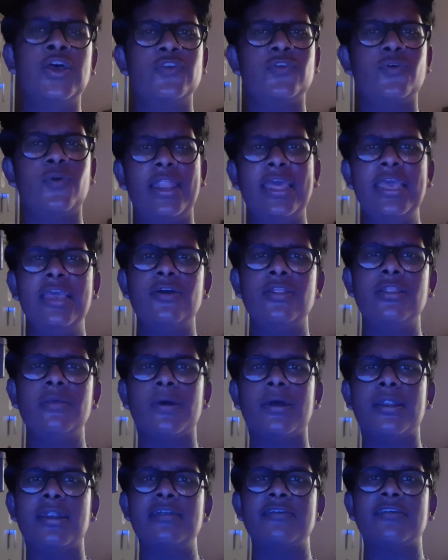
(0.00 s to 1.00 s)
ஸோ லிங்க் வந்து
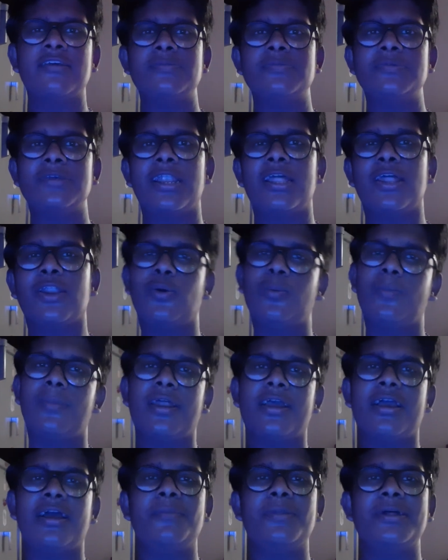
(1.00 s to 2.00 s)
பார்த்தா டிஸ்கிரிப்ஷனில் இருக்கும்
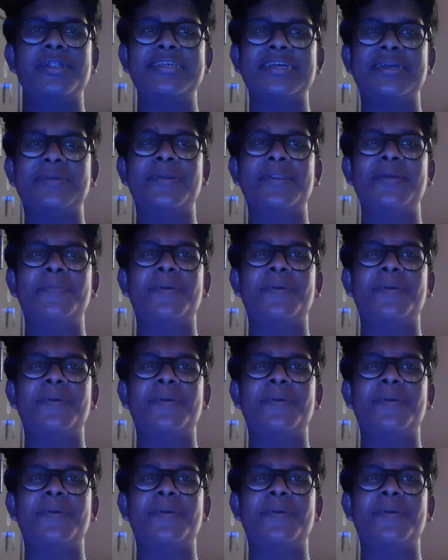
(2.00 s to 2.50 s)
மறக்காமல் செக் பண்ணி